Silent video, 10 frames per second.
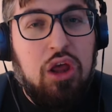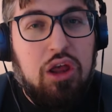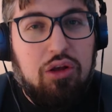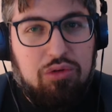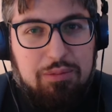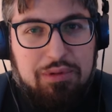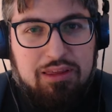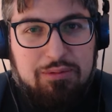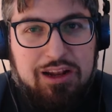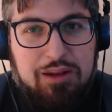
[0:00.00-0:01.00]
così per
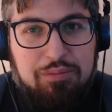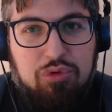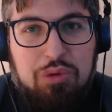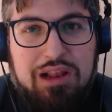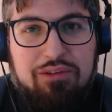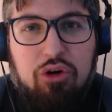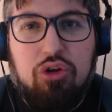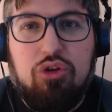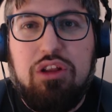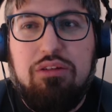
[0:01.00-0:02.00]
sapere di più sul mio
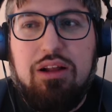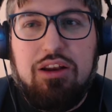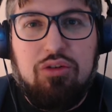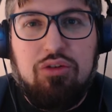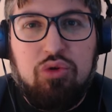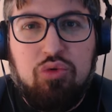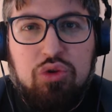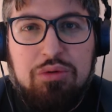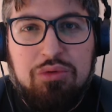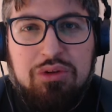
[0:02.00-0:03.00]
lavoro, godere altri
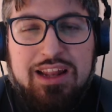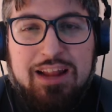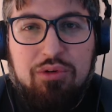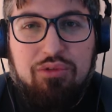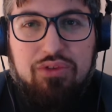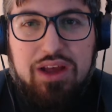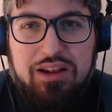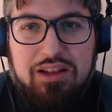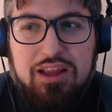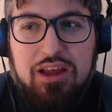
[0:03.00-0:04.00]
contenuti utili della
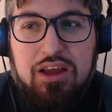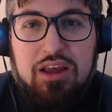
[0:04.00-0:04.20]
offerti